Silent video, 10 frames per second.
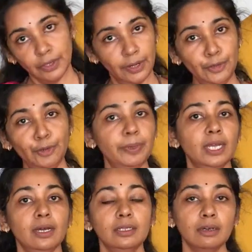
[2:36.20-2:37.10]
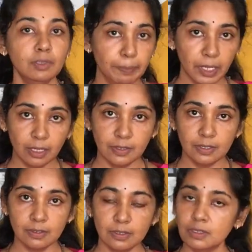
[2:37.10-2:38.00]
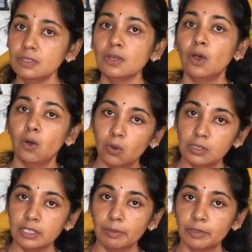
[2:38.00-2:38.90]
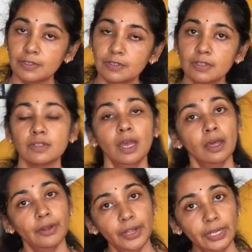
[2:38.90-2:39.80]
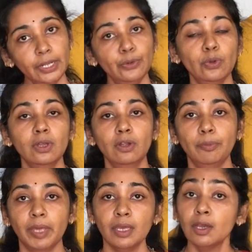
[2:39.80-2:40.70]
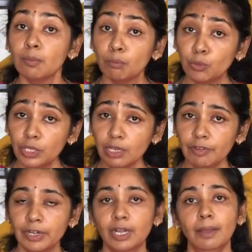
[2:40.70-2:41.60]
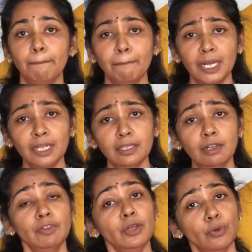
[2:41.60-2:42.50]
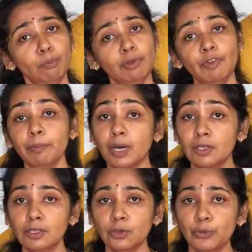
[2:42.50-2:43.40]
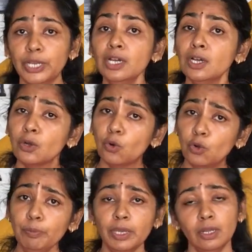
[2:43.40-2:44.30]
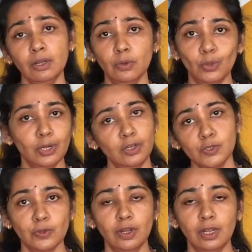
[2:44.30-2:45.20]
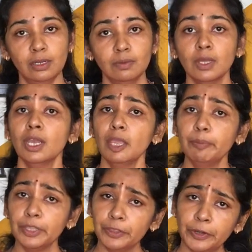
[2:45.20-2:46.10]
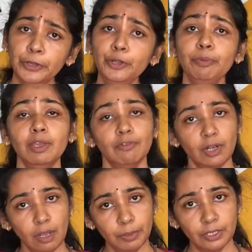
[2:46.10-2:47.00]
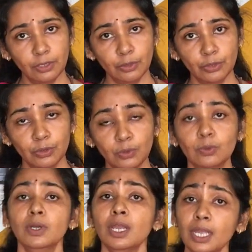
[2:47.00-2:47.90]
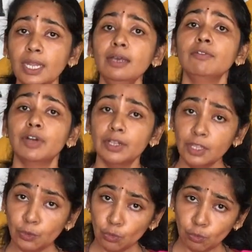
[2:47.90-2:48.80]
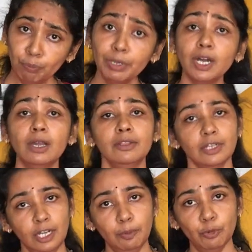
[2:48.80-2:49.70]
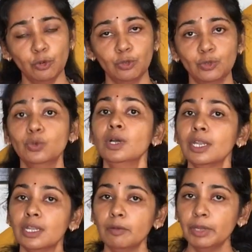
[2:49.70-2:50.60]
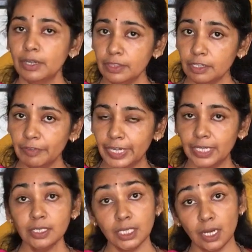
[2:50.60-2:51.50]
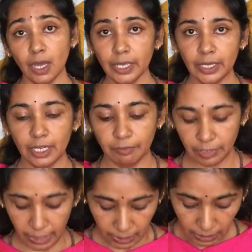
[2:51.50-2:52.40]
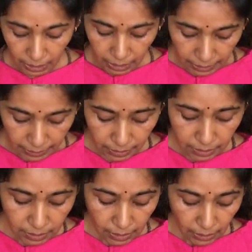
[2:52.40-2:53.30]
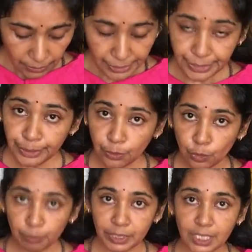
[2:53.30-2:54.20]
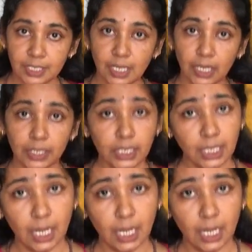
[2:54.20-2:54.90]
இந்த ரெண்டுமே அதாவது பார்க்கின்சன்ஸ் டிசீஸ் ஆல்சைமஸ் டிசீஸ் ரெண்டு நோய்களுமே முதியவர்களை மனதளவில் ரொம்பவே பாதிக்கக்கூடிய கொடுமையான நோய்கள்னு சொல்லலாம் இப்போ இந்த ரெண்டுமே வராமல் தடுக்கிறதுக்கும் இல்லை வரதை இன்னும் ரொம்ப காலம் தள்ளி போடுறதுக்கும் நாம் எடுத்துக்க வேண்டிய காய் கனி வகைகள் இந்த ரெண்டு குடும்பத்தை சார்ந்த